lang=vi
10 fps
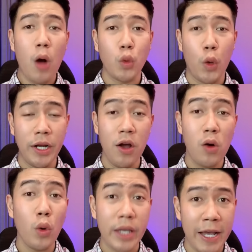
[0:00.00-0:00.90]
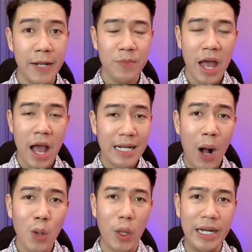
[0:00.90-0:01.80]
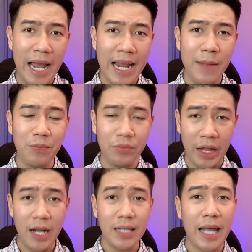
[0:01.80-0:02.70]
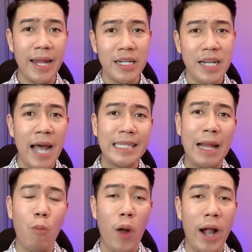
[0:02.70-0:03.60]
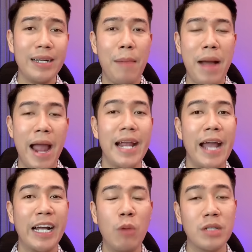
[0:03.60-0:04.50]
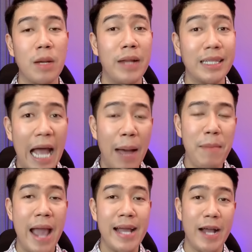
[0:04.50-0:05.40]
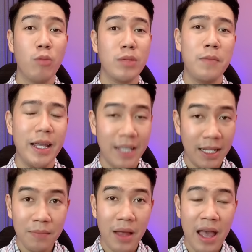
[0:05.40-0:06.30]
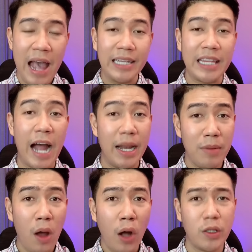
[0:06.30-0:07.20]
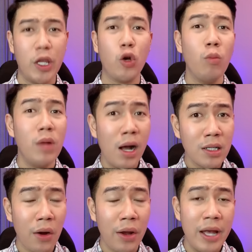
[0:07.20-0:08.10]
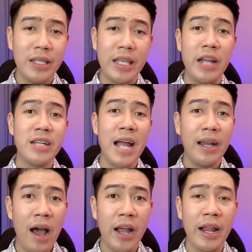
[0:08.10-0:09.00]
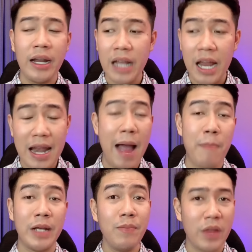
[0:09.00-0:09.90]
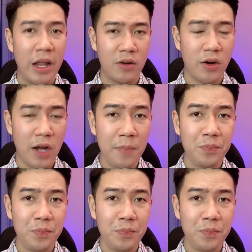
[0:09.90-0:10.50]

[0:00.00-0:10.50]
chuyện nữa của chị câu chuyện này á thì nó xảy ra tầm khoảng năm 2008 2009. Thời điểm đó chị cũng lớn rồi, chị ra đời đi làm kiếm tiền rồi đó.